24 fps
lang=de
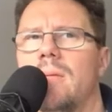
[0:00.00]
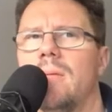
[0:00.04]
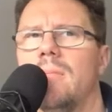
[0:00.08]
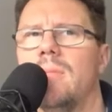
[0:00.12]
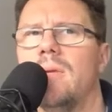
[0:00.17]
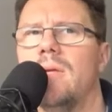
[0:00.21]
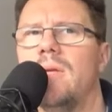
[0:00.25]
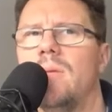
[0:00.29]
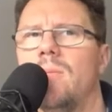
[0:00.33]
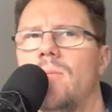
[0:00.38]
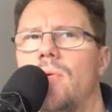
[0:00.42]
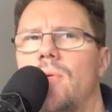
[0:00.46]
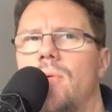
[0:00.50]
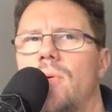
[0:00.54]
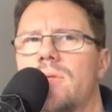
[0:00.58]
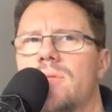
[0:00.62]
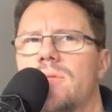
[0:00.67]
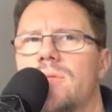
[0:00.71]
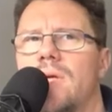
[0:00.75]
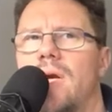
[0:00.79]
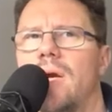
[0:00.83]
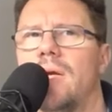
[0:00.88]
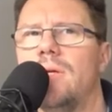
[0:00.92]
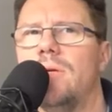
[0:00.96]
In dem Rohr
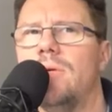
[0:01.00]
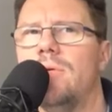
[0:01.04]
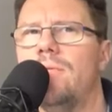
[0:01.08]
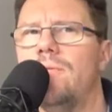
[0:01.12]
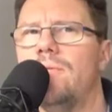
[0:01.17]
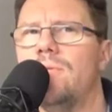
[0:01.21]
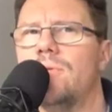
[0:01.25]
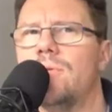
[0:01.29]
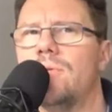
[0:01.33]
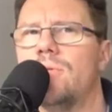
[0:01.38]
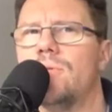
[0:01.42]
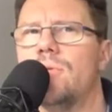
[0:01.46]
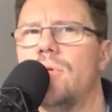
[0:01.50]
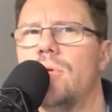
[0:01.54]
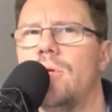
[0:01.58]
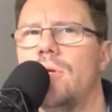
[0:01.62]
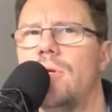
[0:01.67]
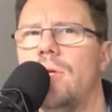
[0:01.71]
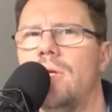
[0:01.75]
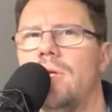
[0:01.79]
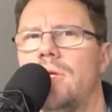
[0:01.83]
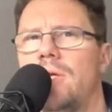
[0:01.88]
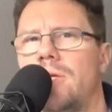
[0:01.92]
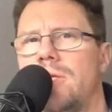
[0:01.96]
ist keine Luft,
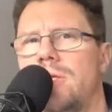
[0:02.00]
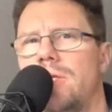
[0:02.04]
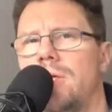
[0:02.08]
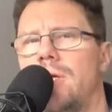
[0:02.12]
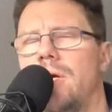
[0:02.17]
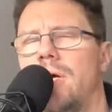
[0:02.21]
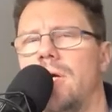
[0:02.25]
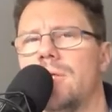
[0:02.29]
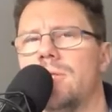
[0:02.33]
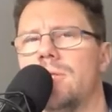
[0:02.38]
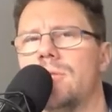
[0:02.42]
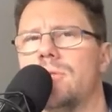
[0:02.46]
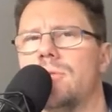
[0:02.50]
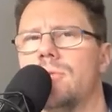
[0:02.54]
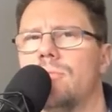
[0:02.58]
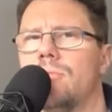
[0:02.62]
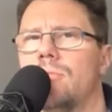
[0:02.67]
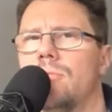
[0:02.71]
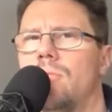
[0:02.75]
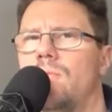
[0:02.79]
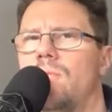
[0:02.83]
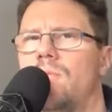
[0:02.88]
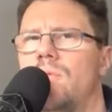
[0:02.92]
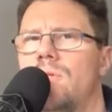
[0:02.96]
sondern ein Edelgas,
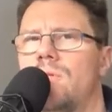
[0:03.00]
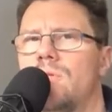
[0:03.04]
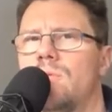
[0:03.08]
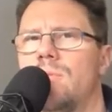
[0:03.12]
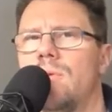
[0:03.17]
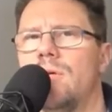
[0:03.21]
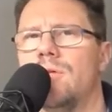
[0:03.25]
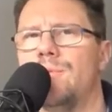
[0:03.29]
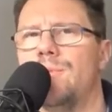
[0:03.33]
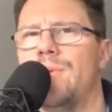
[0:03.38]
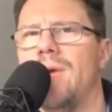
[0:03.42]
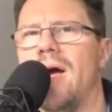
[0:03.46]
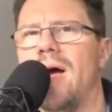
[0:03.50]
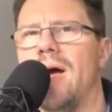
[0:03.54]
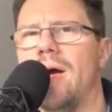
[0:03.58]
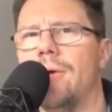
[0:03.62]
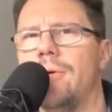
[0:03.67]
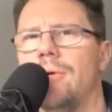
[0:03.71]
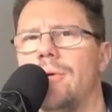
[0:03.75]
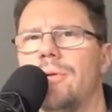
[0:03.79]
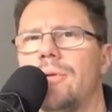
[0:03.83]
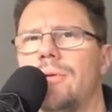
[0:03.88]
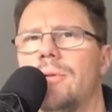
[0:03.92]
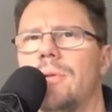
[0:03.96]
wie zum Beispiel
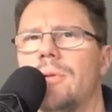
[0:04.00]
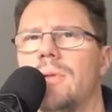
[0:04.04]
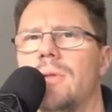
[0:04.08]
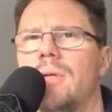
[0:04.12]
Argon.